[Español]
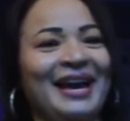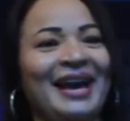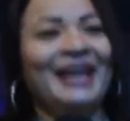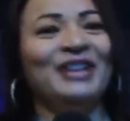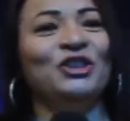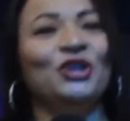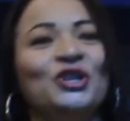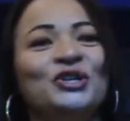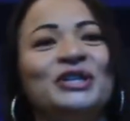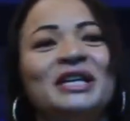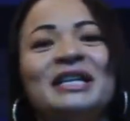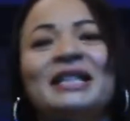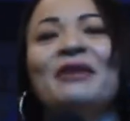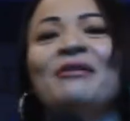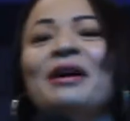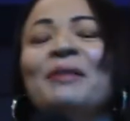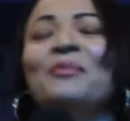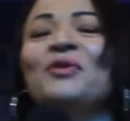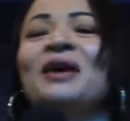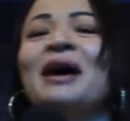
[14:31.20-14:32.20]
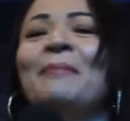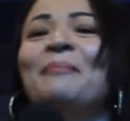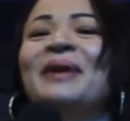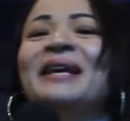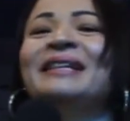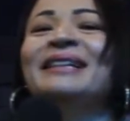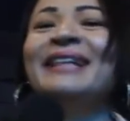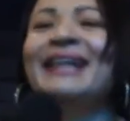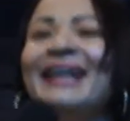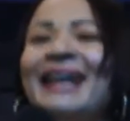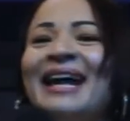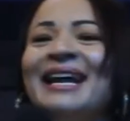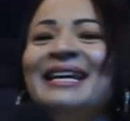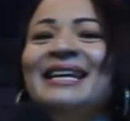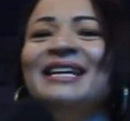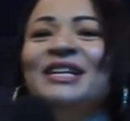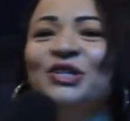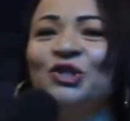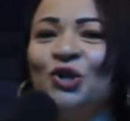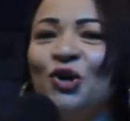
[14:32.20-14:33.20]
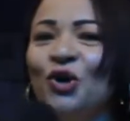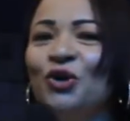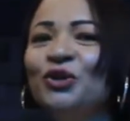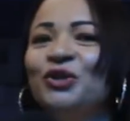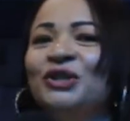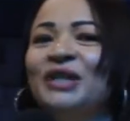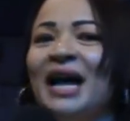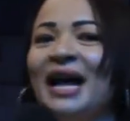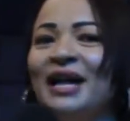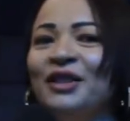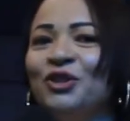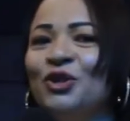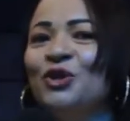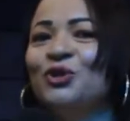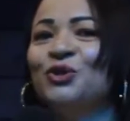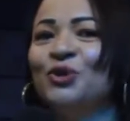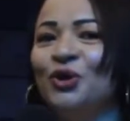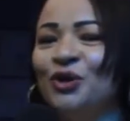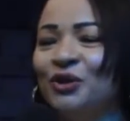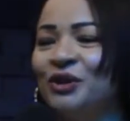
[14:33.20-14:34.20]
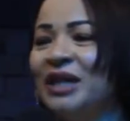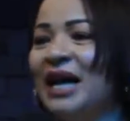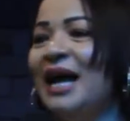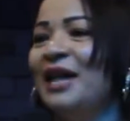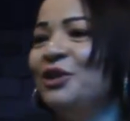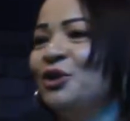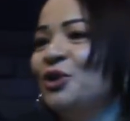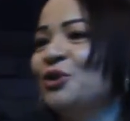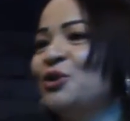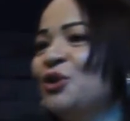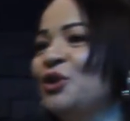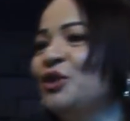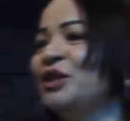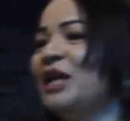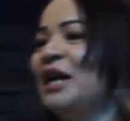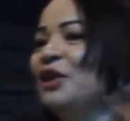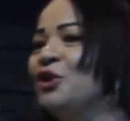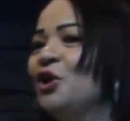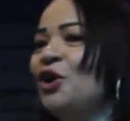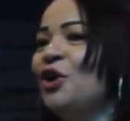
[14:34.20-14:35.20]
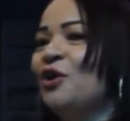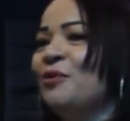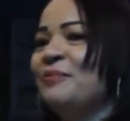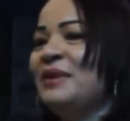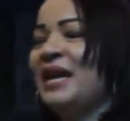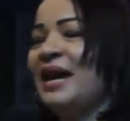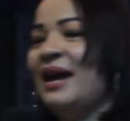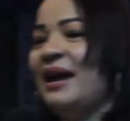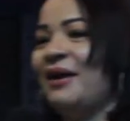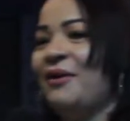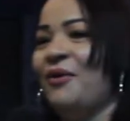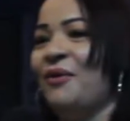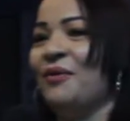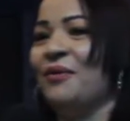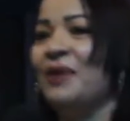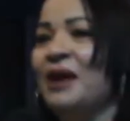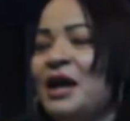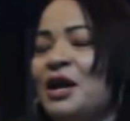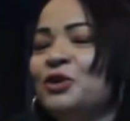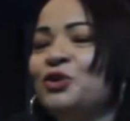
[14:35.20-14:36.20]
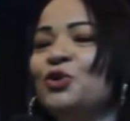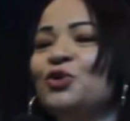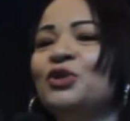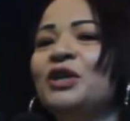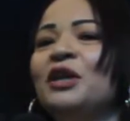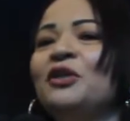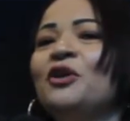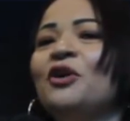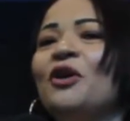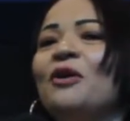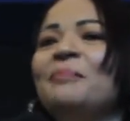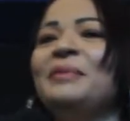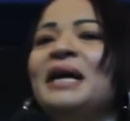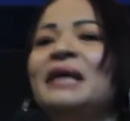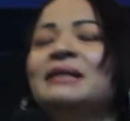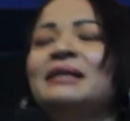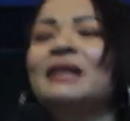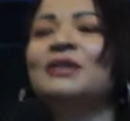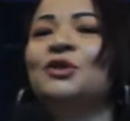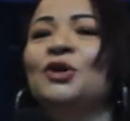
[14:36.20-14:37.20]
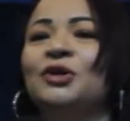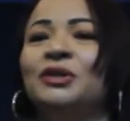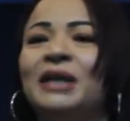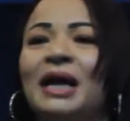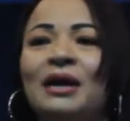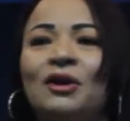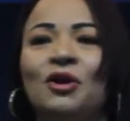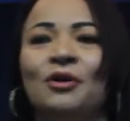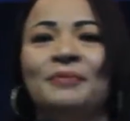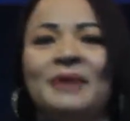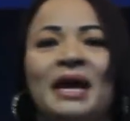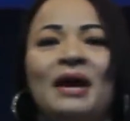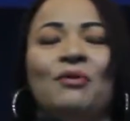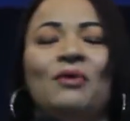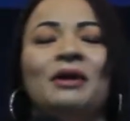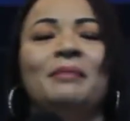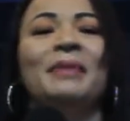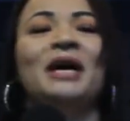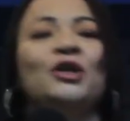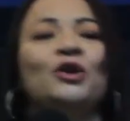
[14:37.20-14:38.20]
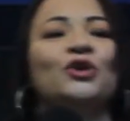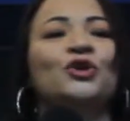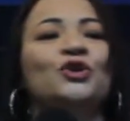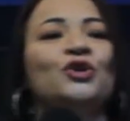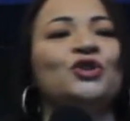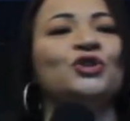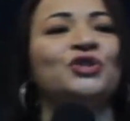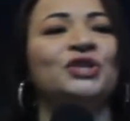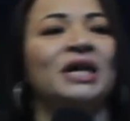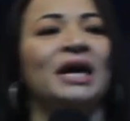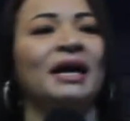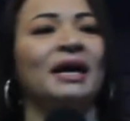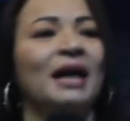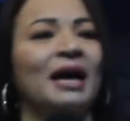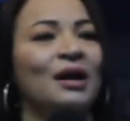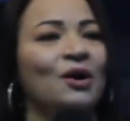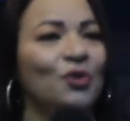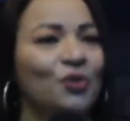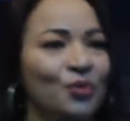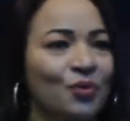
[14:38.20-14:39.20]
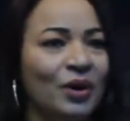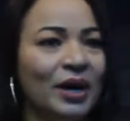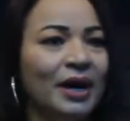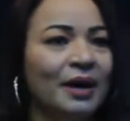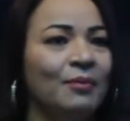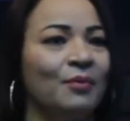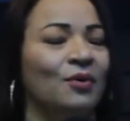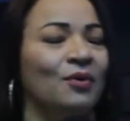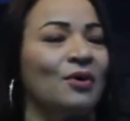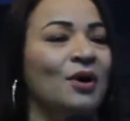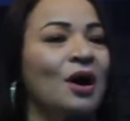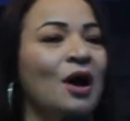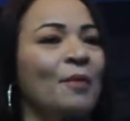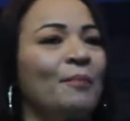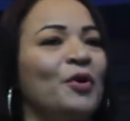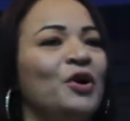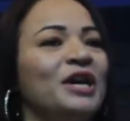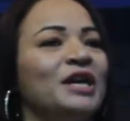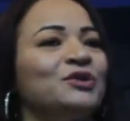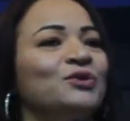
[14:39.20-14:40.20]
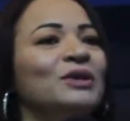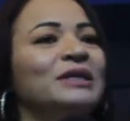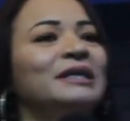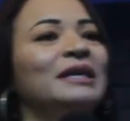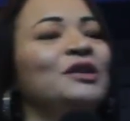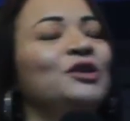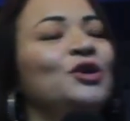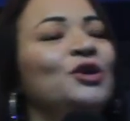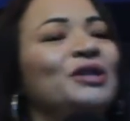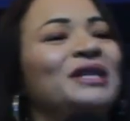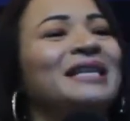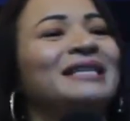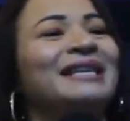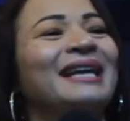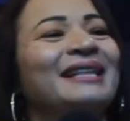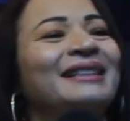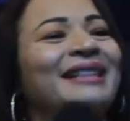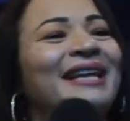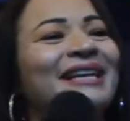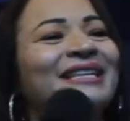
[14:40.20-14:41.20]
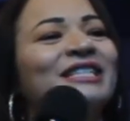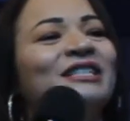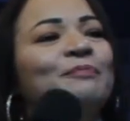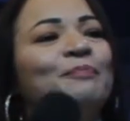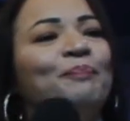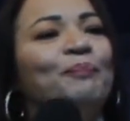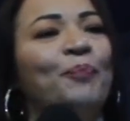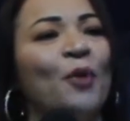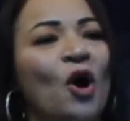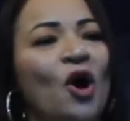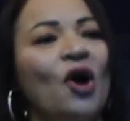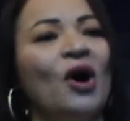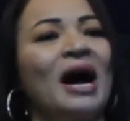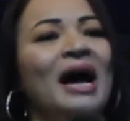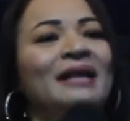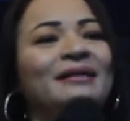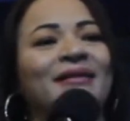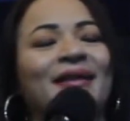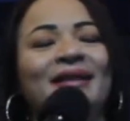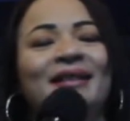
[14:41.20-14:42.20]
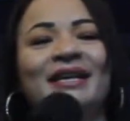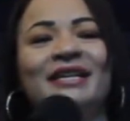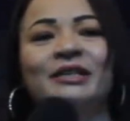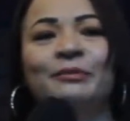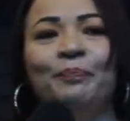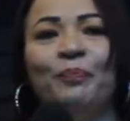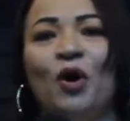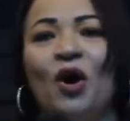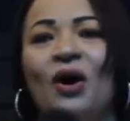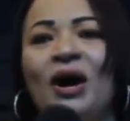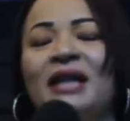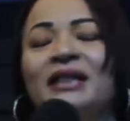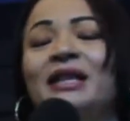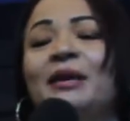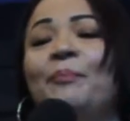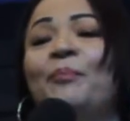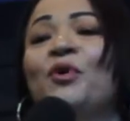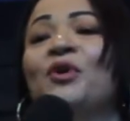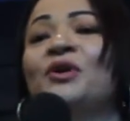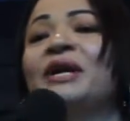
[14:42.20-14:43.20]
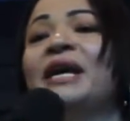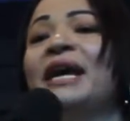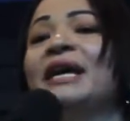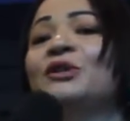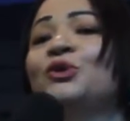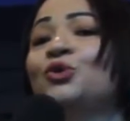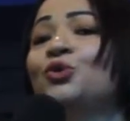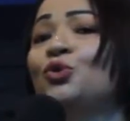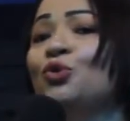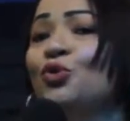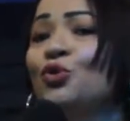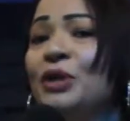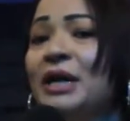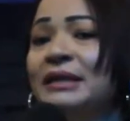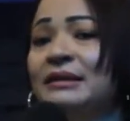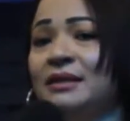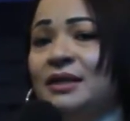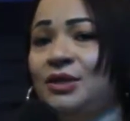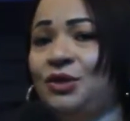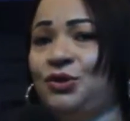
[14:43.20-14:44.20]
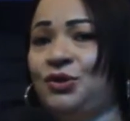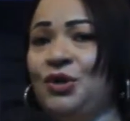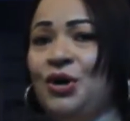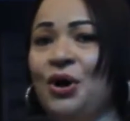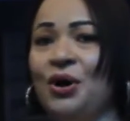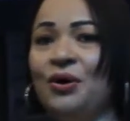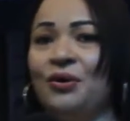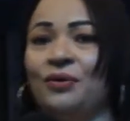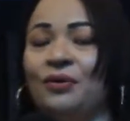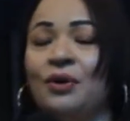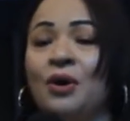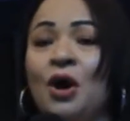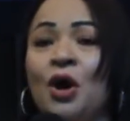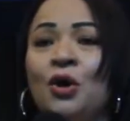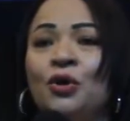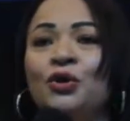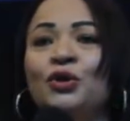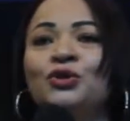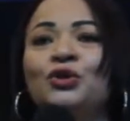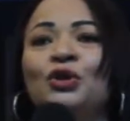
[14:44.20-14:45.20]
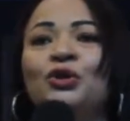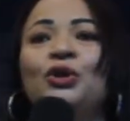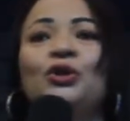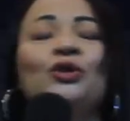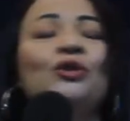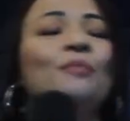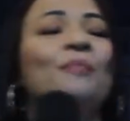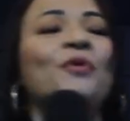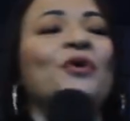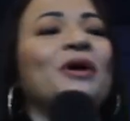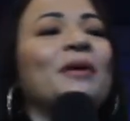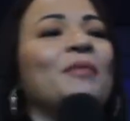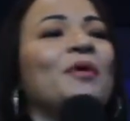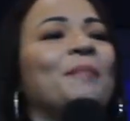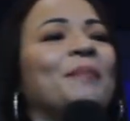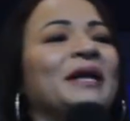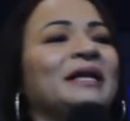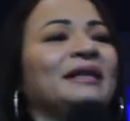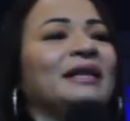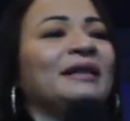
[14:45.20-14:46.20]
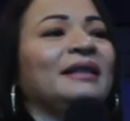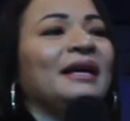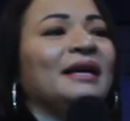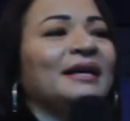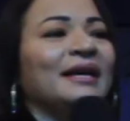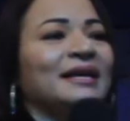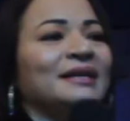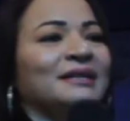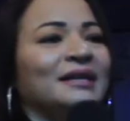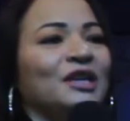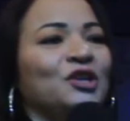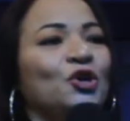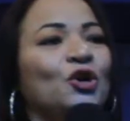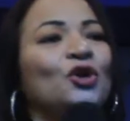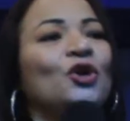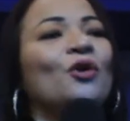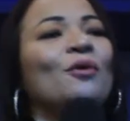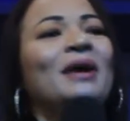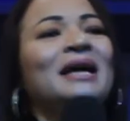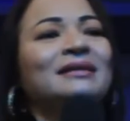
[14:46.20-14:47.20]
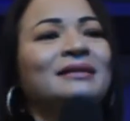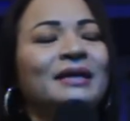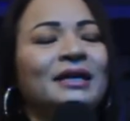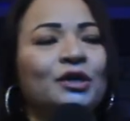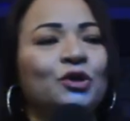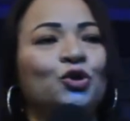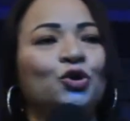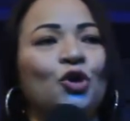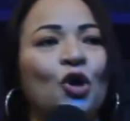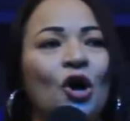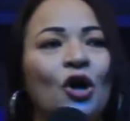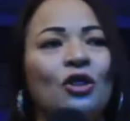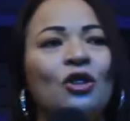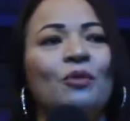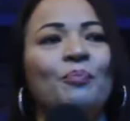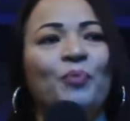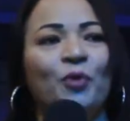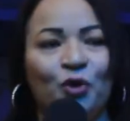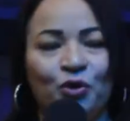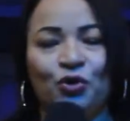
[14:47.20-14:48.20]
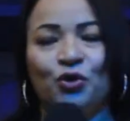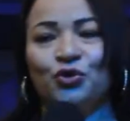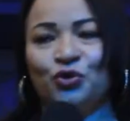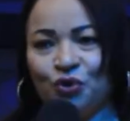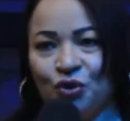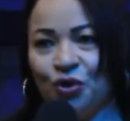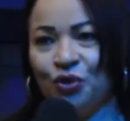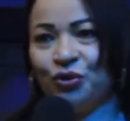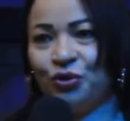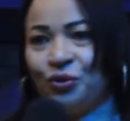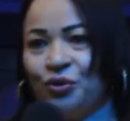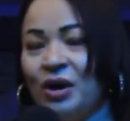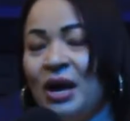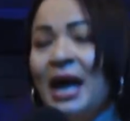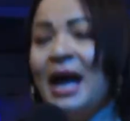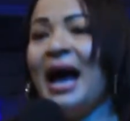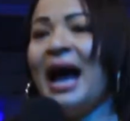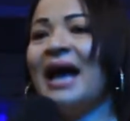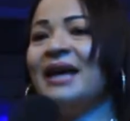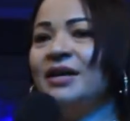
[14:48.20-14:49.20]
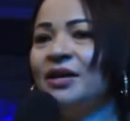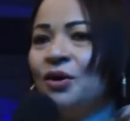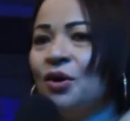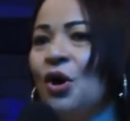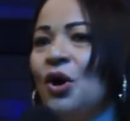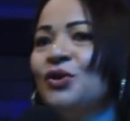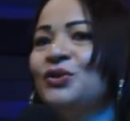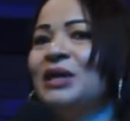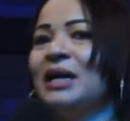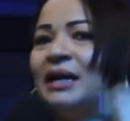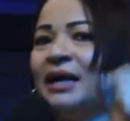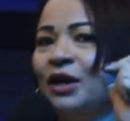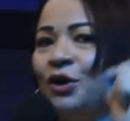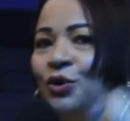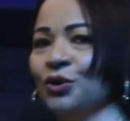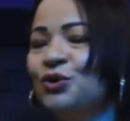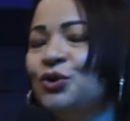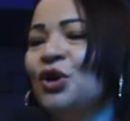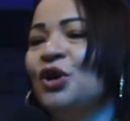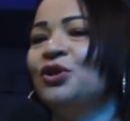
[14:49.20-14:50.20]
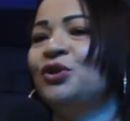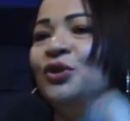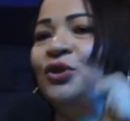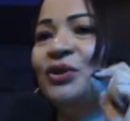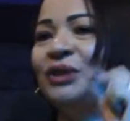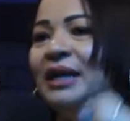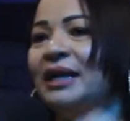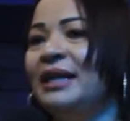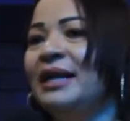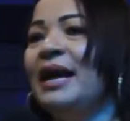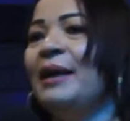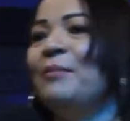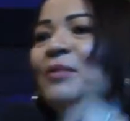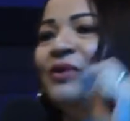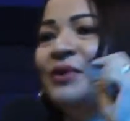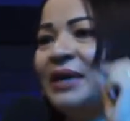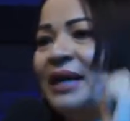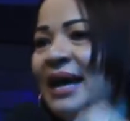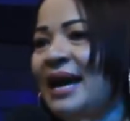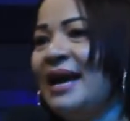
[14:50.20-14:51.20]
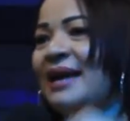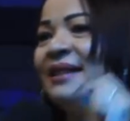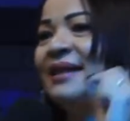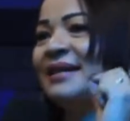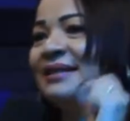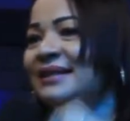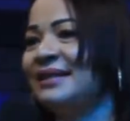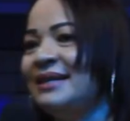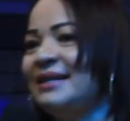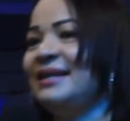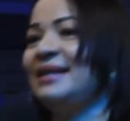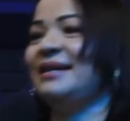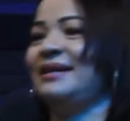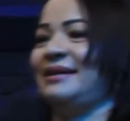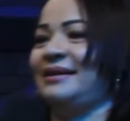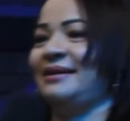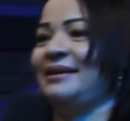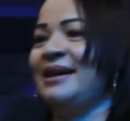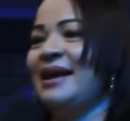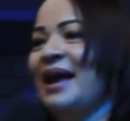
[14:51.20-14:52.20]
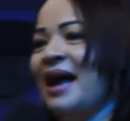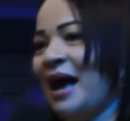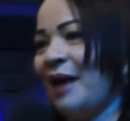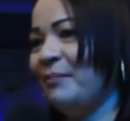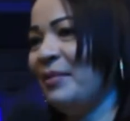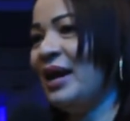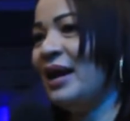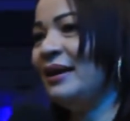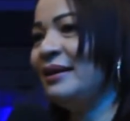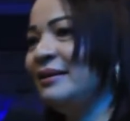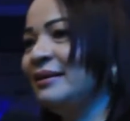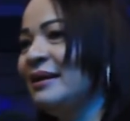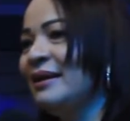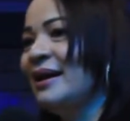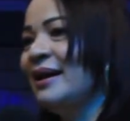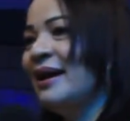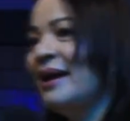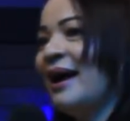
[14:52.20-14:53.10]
Entonces debemos aprender a ir soltando, soltando, soltando lo viejo. Si usted no comienza a soltar lo viejo, hermano, no llega lo nuevo. Por eso el Señor dice, despójate, despójate, porque es tu decisión. Nosotros no podemos pretender que el Señor lo va a hacer todo por nosotros. Hay cosas que nosotros tenemos que decidir. Amén.